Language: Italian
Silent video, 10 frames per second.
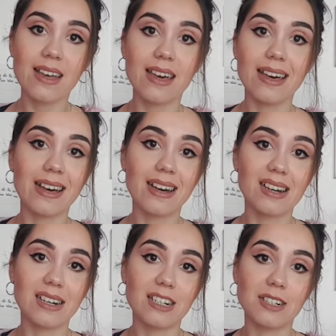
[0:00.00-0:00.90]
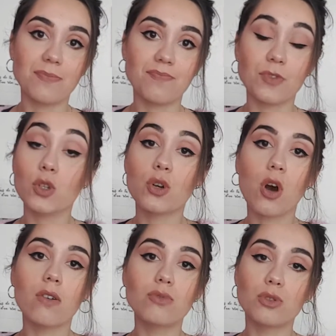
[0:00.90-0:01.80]
eh, non
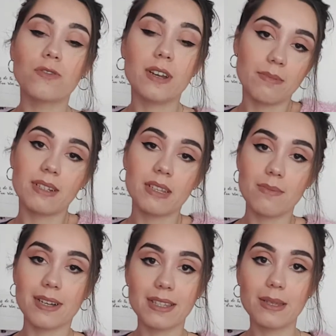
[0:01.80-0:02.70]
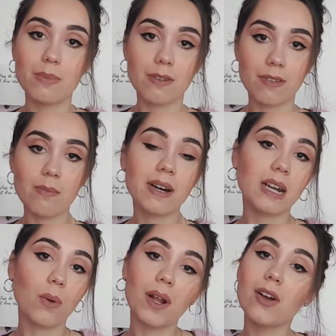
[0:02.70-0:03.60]
ho avuto veramente i mezzi per
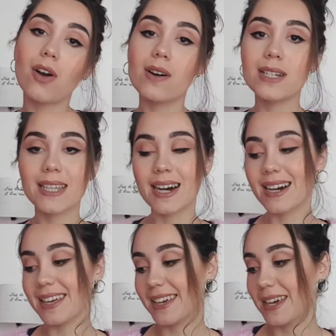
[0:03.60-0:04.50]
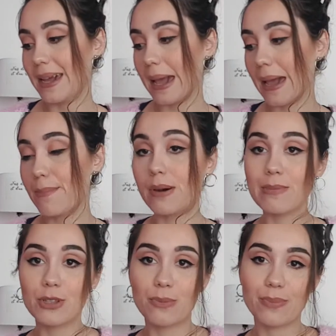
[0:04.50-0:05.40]
filmare qualcosa e poi
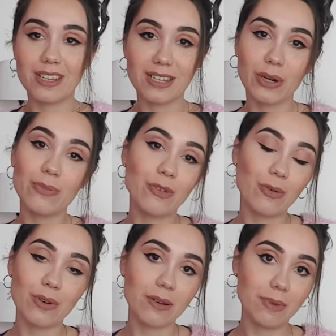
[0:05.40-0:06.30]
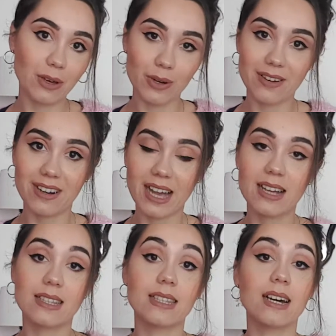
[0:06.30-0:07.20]
mi sono presa comunque una piccola
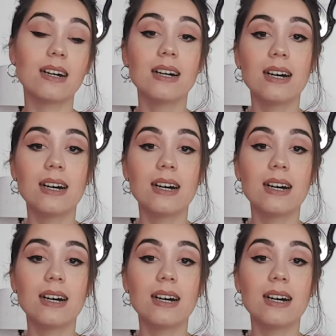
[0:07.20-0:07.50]
vacanza,